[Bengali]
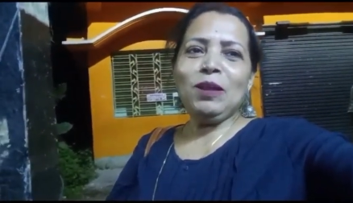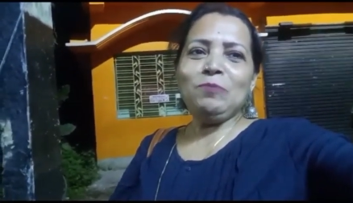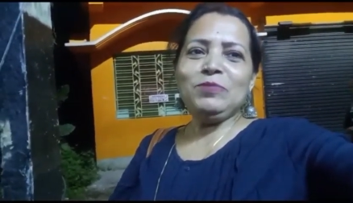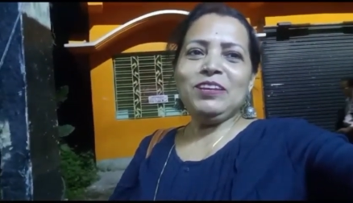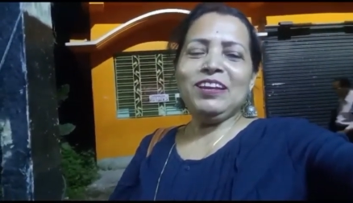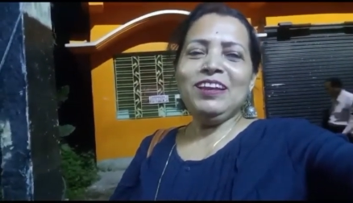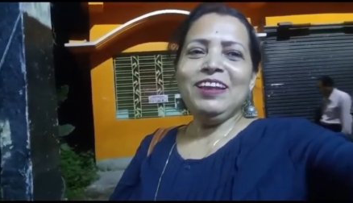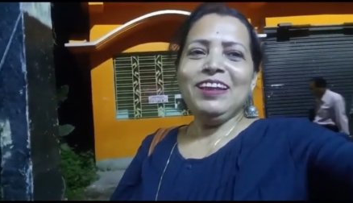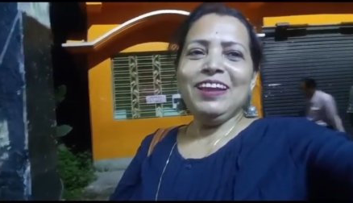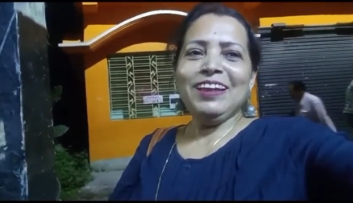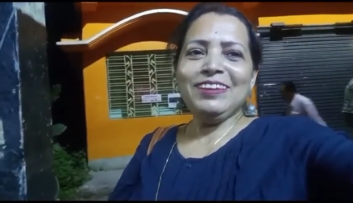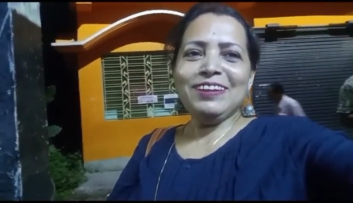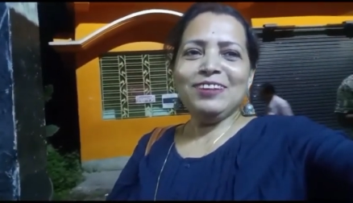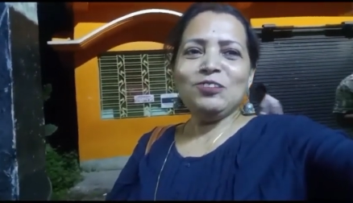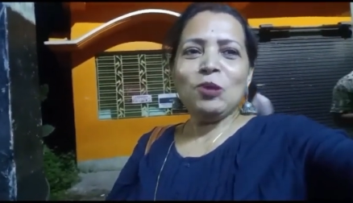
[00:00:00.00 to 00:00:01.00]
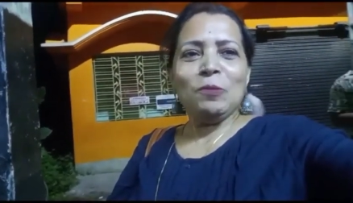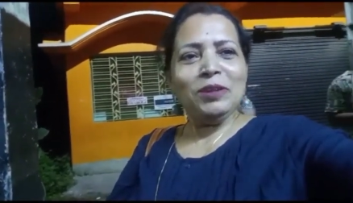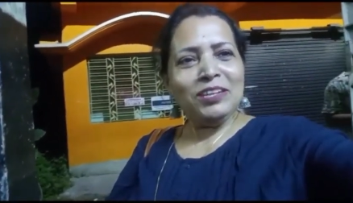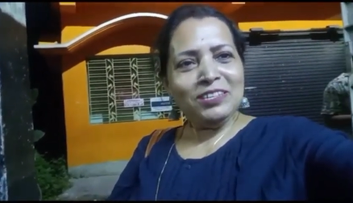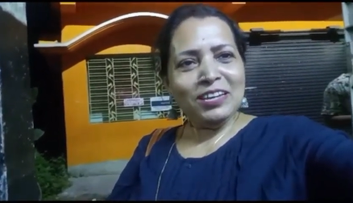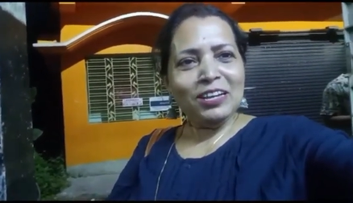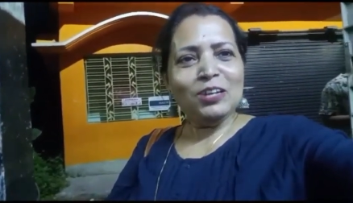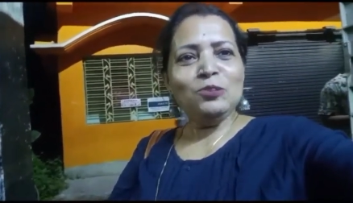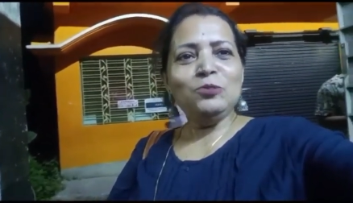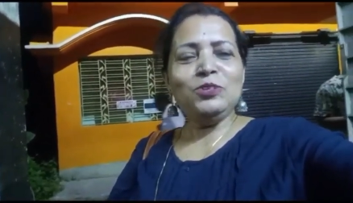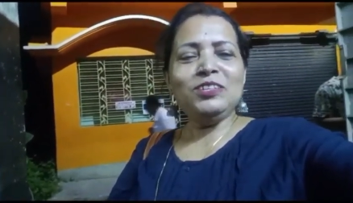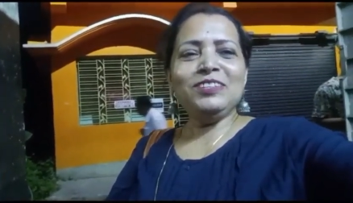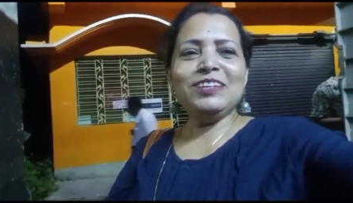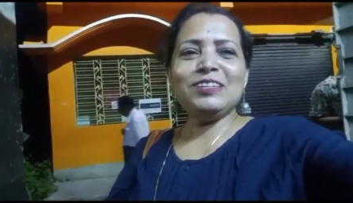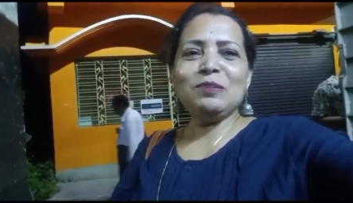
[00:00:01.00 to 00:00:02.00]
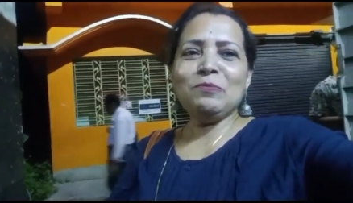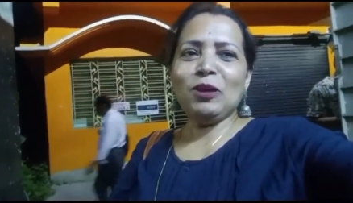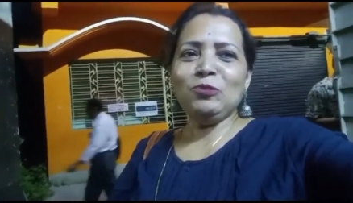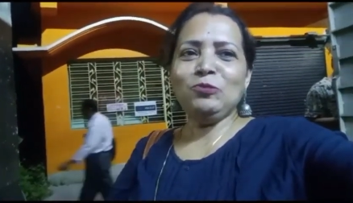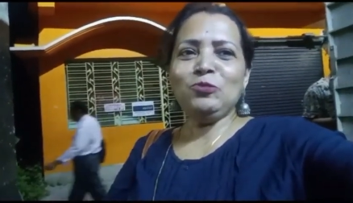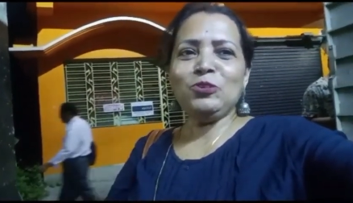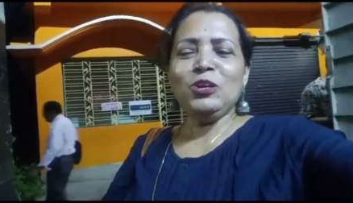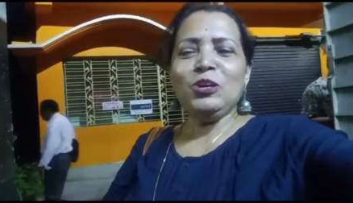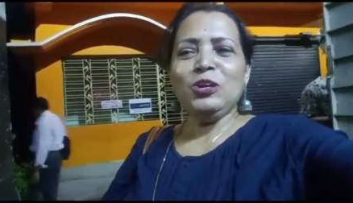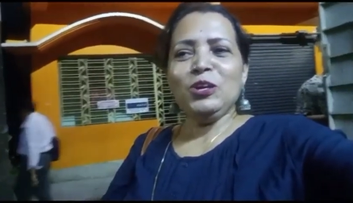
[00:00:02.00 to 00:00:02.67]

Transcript: এটা সবাইকে জানানো উচিত একটা মানুষ কতটা